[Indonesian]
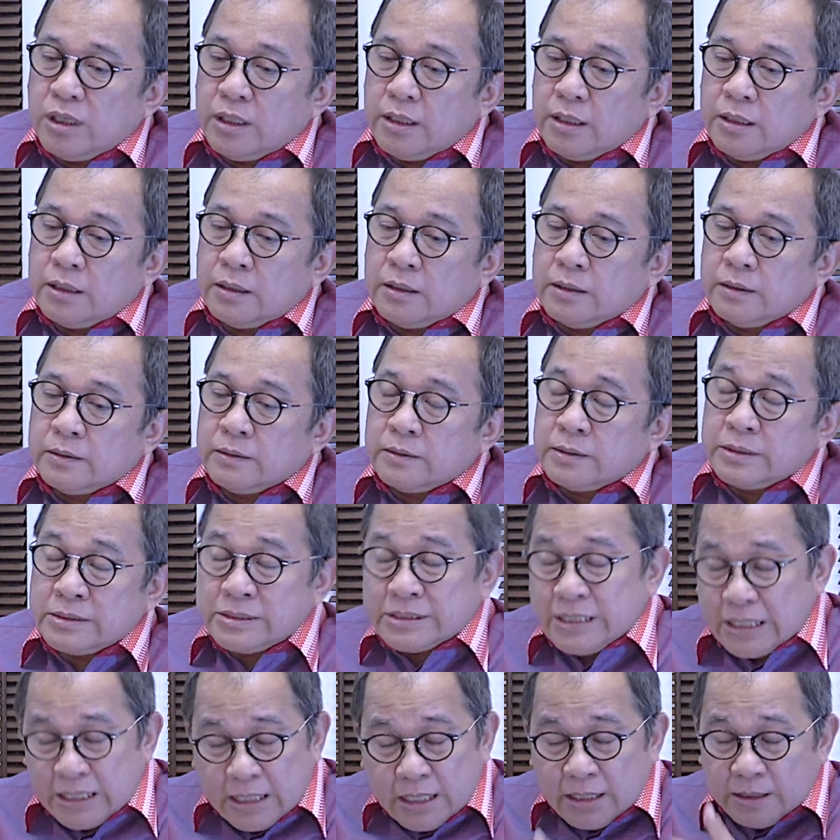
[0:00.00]
uh,
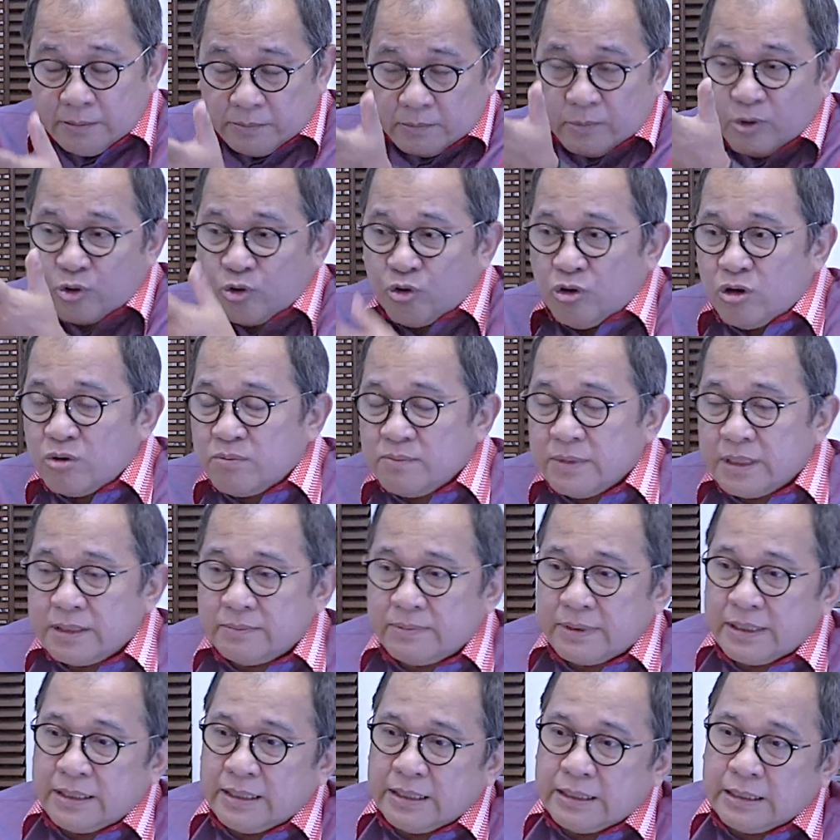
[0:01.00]
saya berhormat
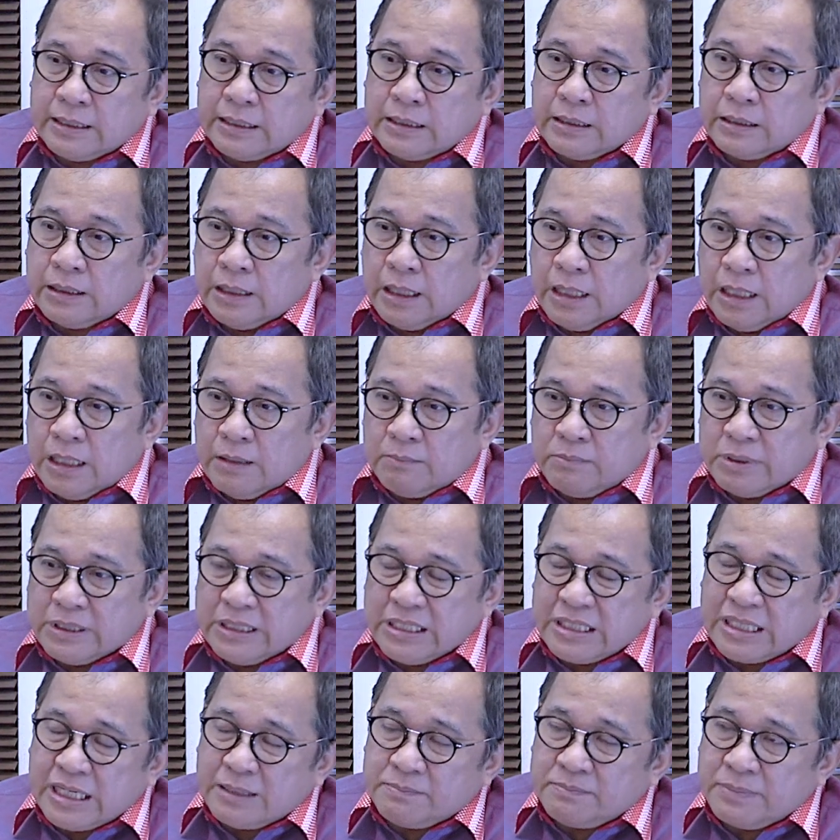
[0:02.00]
pada
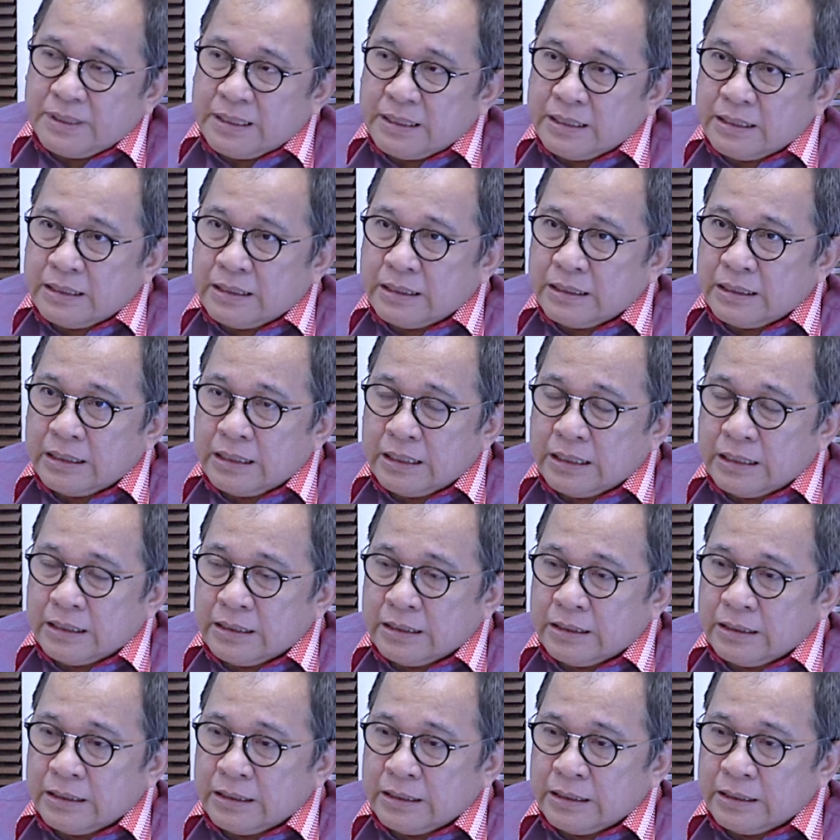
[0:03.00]
penyikapan
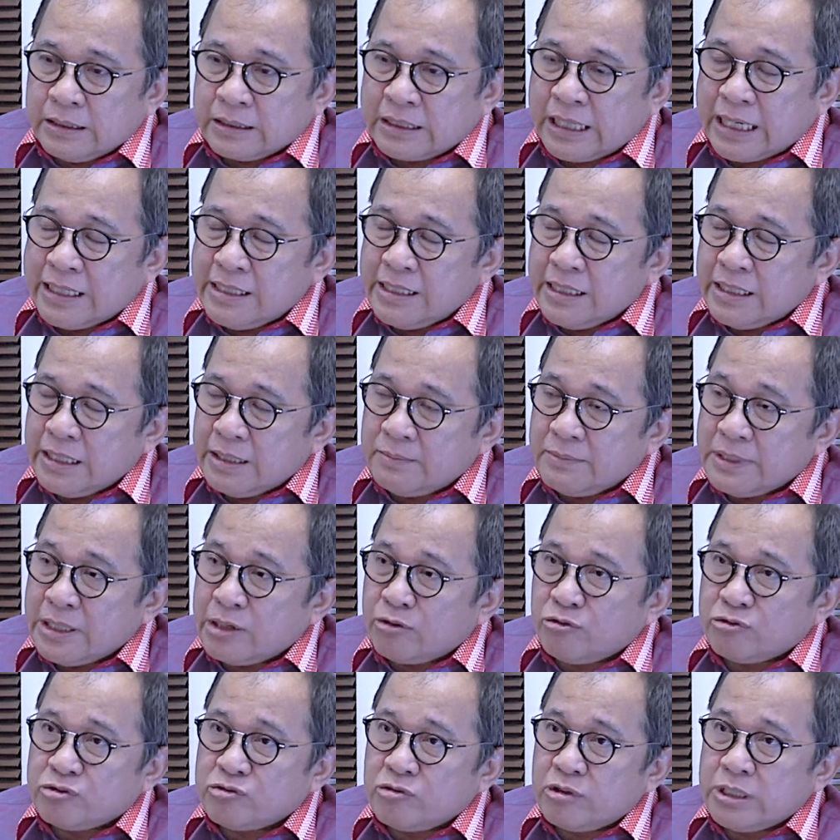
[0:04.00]
uh, eh, KD ya
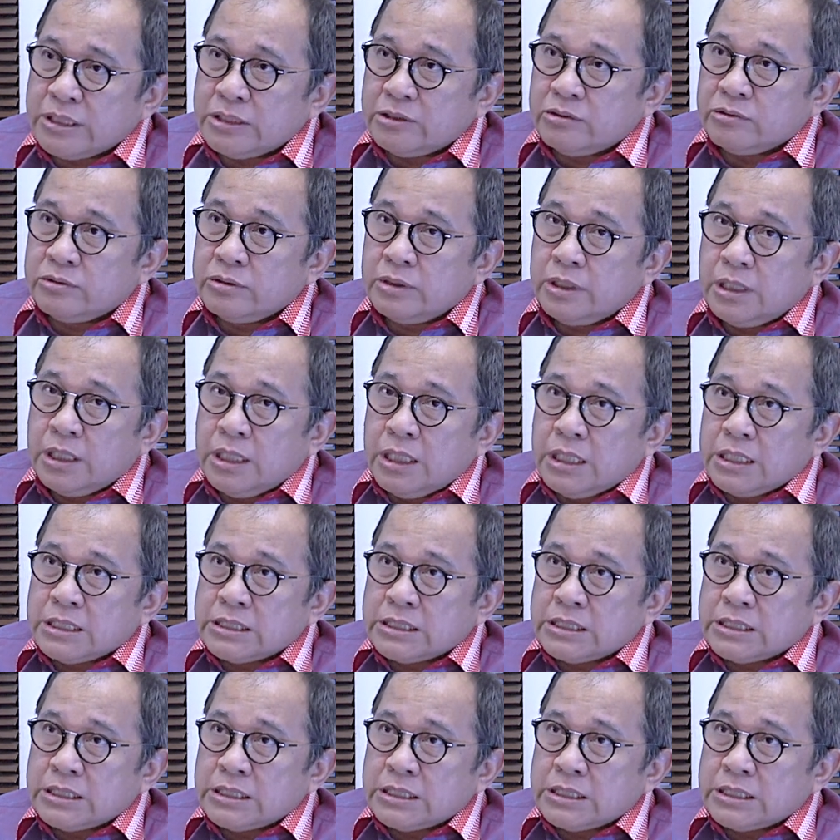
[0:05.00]
menyangkut soal itu. Ya.